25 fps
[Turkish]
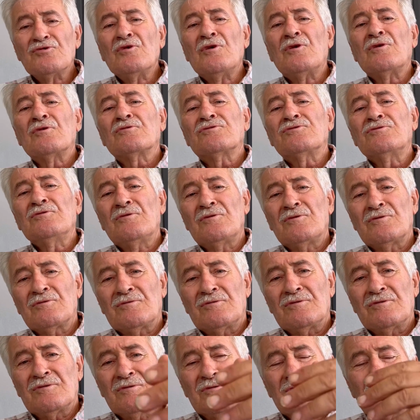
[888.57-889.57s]
Yok yok.
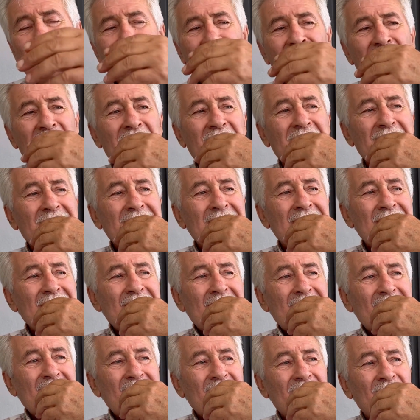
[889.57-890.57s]

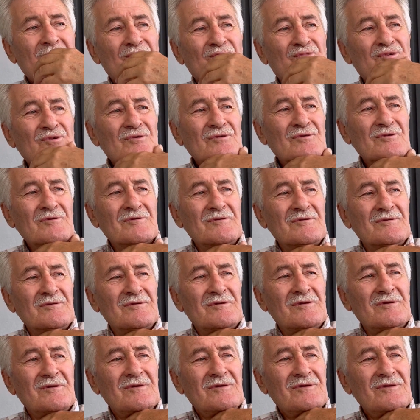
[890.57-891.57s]
Bu e,
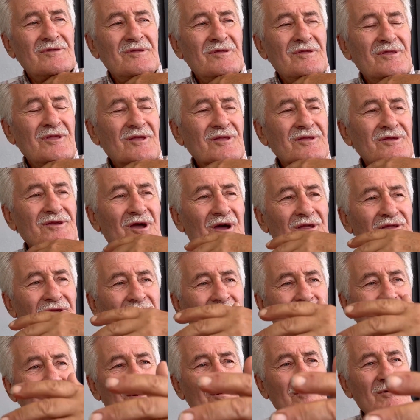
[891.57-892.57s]

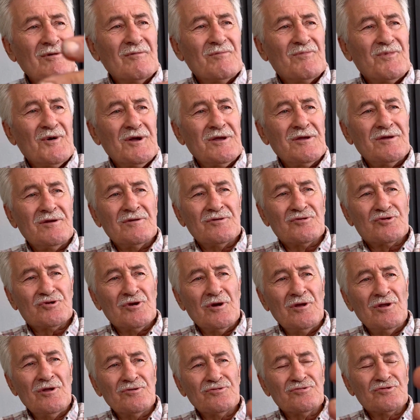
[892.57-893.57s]
yanılma payı
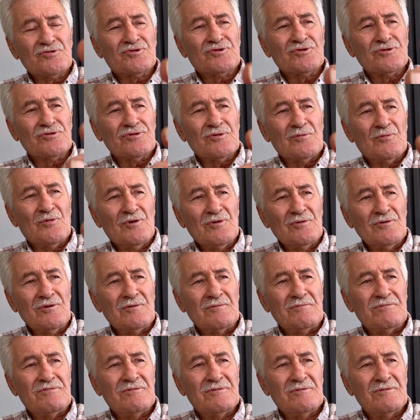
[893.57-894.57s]
şöyle düşündüm oğlum.